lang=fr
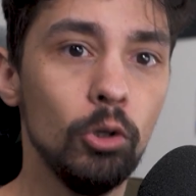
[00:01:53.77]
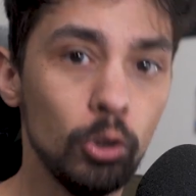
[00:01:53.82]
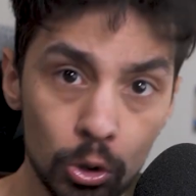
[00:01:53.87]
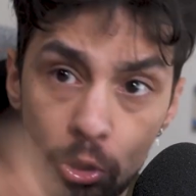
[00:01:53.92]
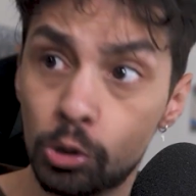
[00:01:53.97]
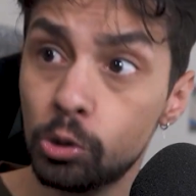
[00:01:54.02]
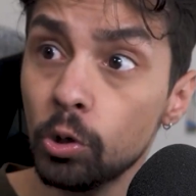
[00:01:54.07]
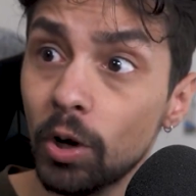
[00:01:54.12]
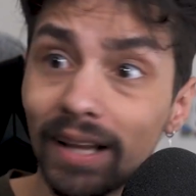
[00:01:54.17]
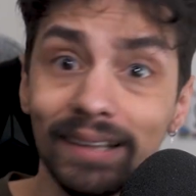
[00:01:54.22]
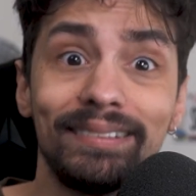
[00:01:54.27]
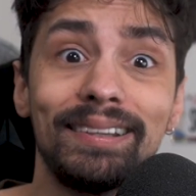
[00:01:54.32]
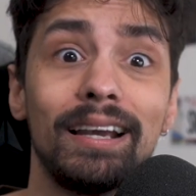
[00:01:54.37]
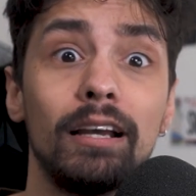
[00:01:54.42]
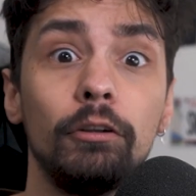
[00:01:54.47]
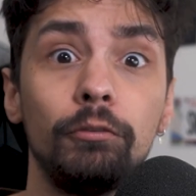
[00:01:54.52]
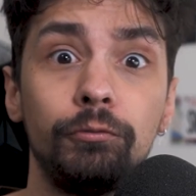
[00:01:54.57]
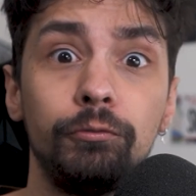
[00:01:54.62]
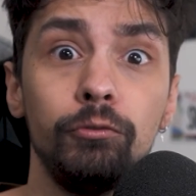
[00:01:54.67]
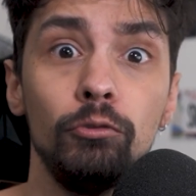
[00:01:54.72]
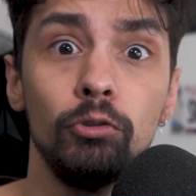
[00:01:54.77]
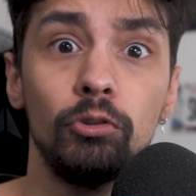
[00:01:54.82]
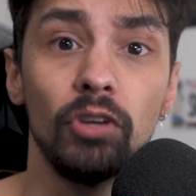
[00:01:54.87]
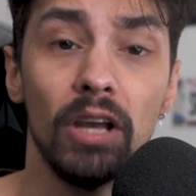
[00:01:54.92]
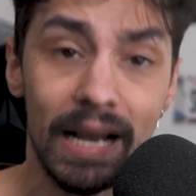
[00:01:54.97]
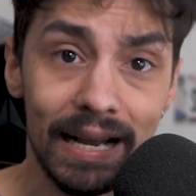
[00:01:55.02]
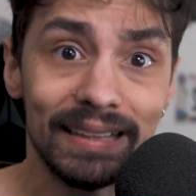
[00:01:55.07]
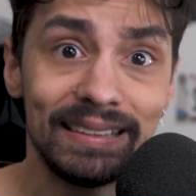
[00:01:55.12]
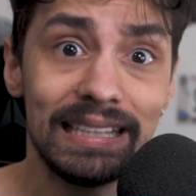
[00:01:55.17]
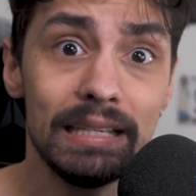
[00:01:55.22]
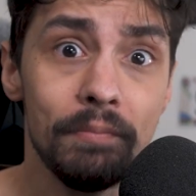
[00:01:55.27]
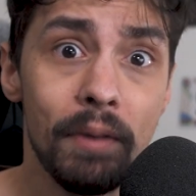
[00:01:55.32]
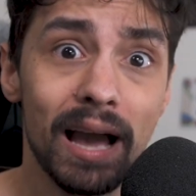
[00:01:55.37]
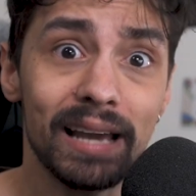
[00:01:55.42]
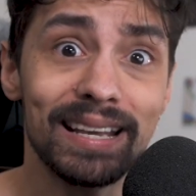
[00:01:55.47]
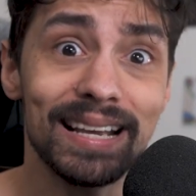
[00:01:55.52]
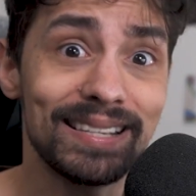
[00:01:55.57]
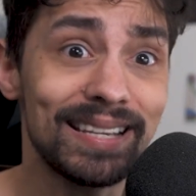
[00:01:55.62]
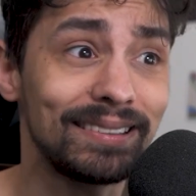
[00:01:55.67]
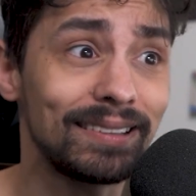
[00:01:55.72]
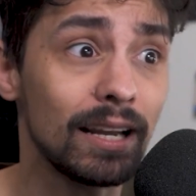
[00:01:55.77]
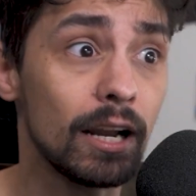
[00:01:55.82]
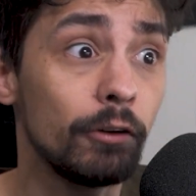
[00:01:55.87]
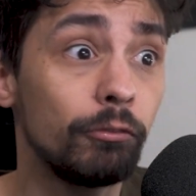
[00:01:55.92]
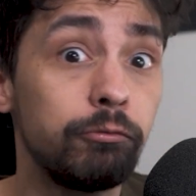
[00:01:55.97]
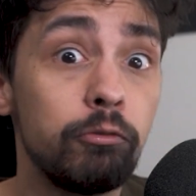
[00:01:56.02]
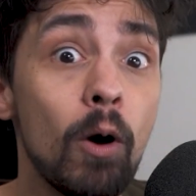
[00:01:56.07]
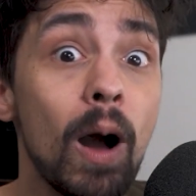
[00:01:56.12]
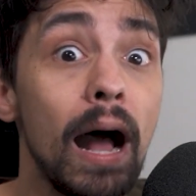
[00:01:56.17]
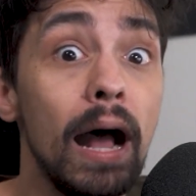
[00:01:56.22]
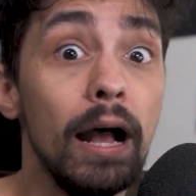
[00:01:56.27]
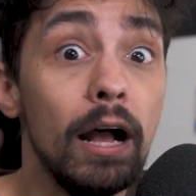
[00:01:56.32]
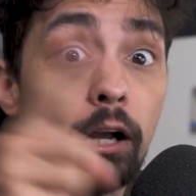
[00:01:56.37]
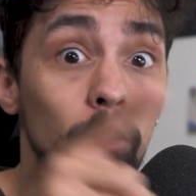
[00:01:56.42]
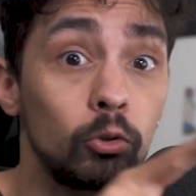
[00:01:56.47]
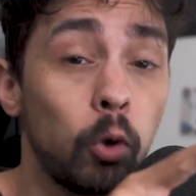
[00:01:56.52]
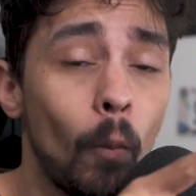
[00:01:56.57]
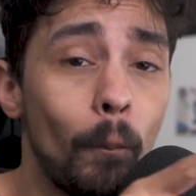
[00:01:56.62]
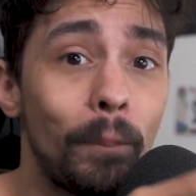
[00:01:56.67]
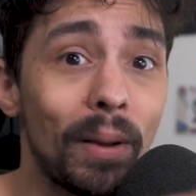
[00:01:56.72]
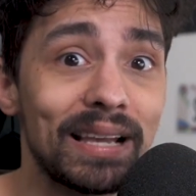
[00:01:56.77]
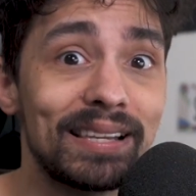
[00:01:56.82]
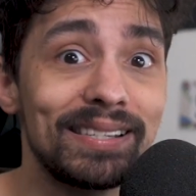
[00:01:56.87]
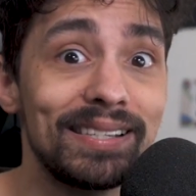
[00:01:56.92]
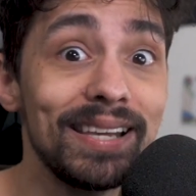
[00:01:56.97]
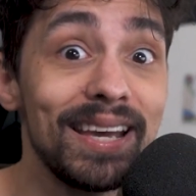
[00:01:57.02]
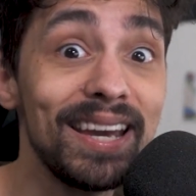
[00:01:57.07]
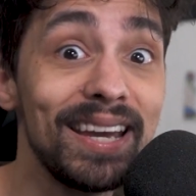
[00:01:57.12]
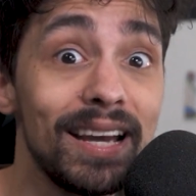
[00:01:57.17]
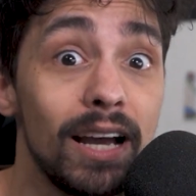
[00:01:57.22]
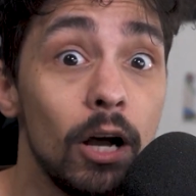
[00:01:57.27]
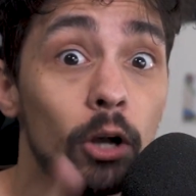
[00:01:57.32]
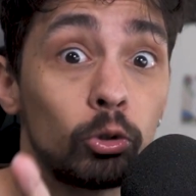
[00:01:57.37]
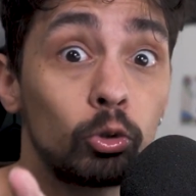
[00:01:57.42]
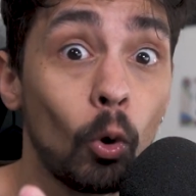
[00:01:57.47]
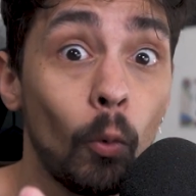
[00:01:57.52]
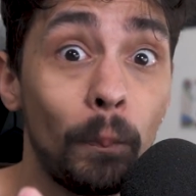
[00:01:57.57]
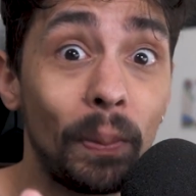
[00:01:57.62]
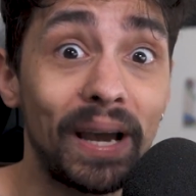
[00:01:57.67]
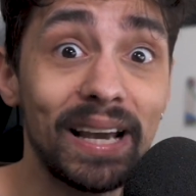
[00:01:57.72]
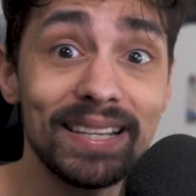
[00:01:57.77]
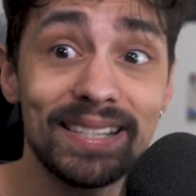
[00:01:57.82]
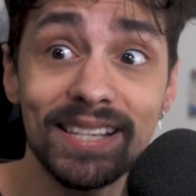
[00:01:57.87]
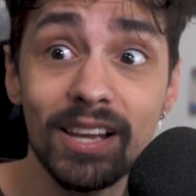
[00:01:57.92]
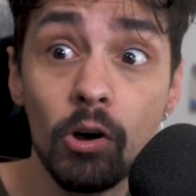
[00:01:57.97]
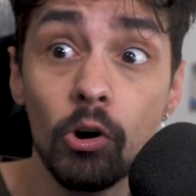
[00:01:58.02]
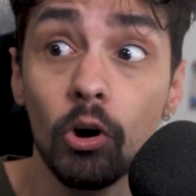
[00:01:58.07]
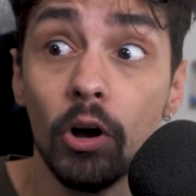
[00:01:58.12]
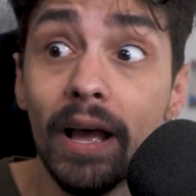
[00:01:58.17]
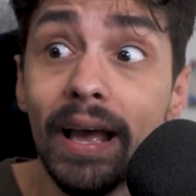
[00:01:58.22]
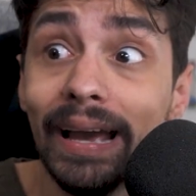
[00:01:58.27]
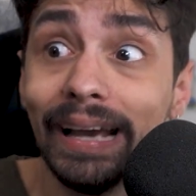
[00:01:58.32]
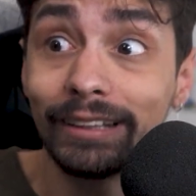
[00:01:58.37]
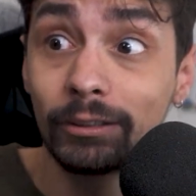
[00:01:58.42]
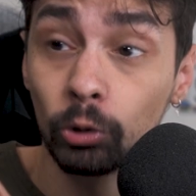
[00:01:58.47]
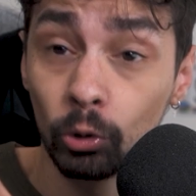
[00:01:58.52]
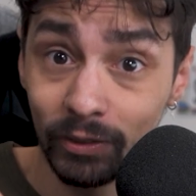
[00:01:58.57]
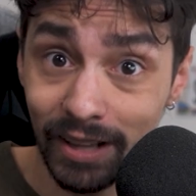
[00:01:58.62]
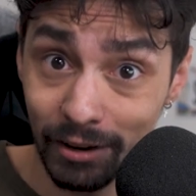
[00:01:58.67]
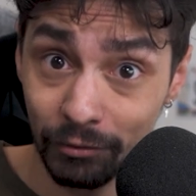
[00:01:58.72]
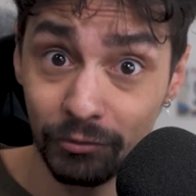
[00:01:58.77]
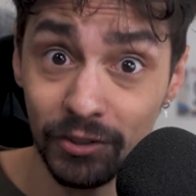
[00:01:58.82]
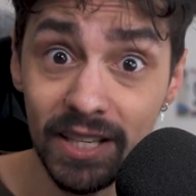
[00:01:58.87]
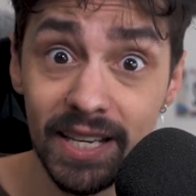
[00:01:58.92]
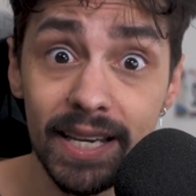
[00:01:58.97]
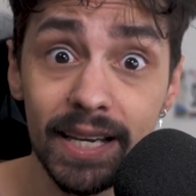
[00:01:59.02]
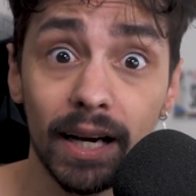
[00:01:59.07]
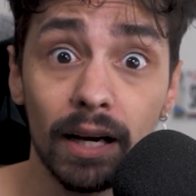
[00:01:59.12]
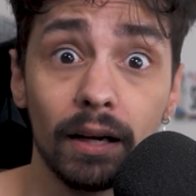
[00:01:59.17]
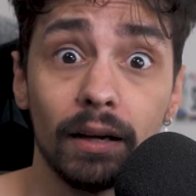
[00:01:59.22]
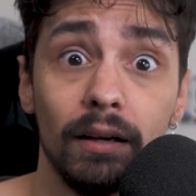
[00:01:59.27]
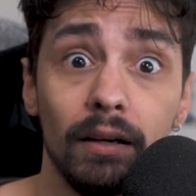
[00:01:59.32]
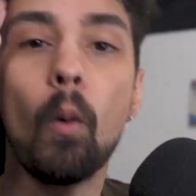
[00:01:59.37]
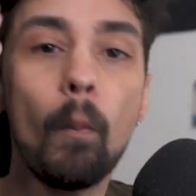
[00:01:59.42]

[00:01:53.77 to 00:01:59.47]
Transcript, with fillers: Sur un terrain de foot, Di Maria, c'est à la fois ton passé, ton présent et ton avenir.